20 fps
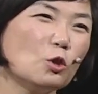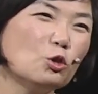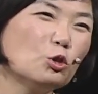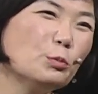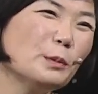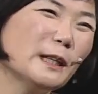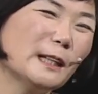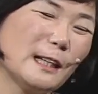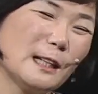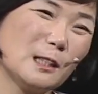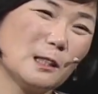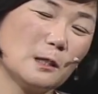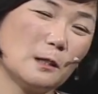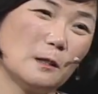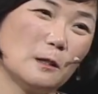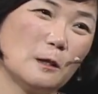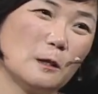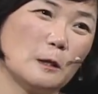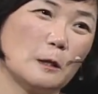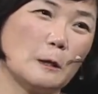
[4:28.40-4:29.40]
꿈에
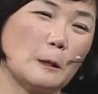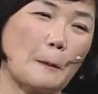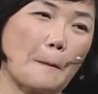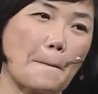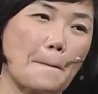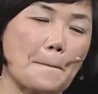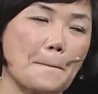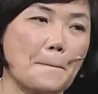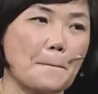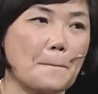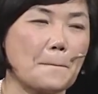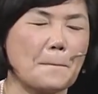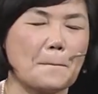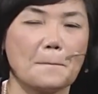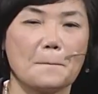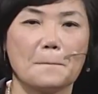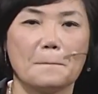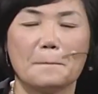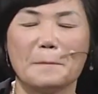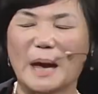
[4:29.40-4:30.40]
대해서
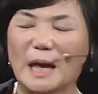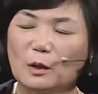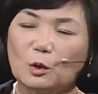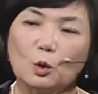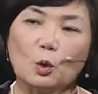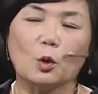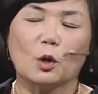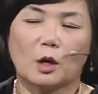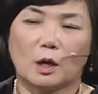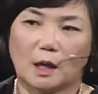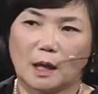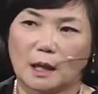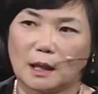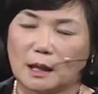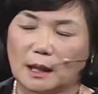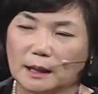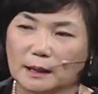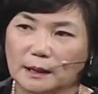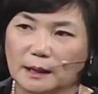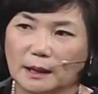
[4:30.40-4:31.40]
멘토
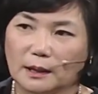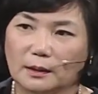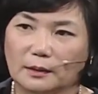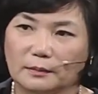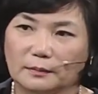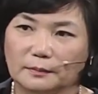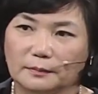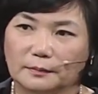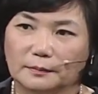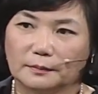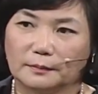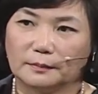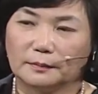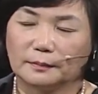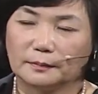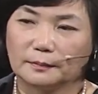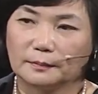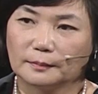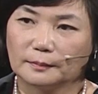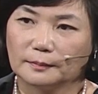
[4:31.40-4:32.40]
역할을 하세요.
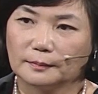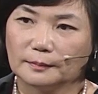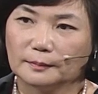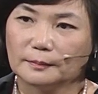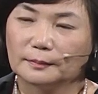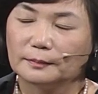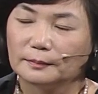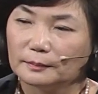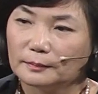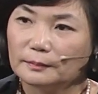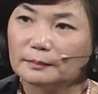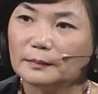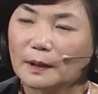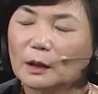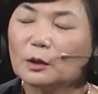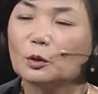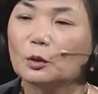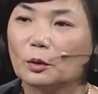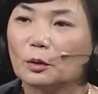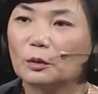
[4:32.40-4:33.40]

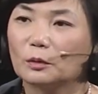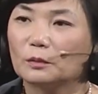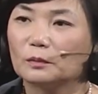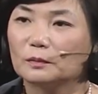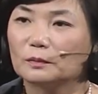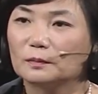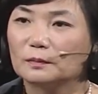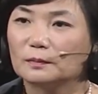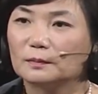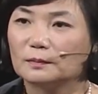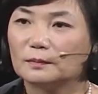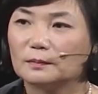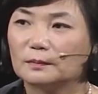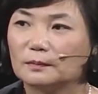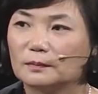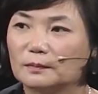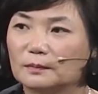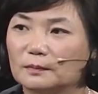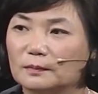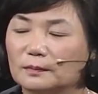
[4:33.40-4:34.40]
멘토.
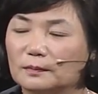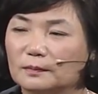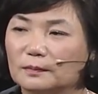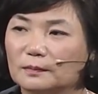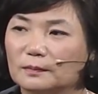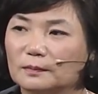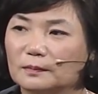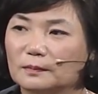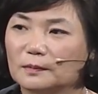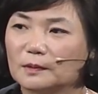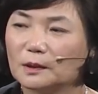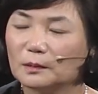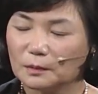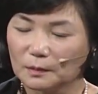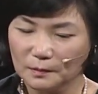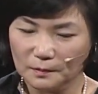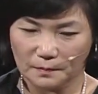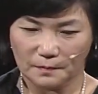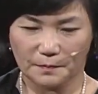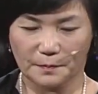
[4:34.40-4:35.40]

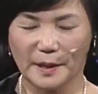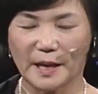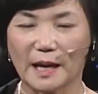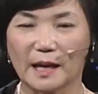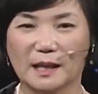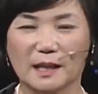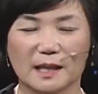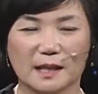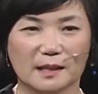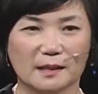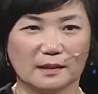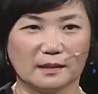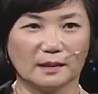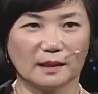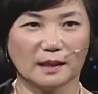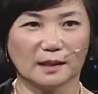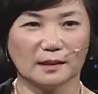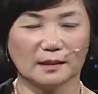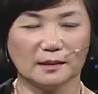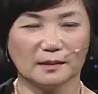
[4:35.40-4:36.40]
여러분, 배 안에 있을
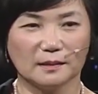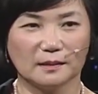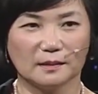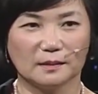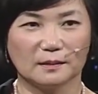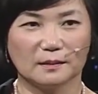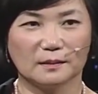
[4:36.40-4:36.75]
때는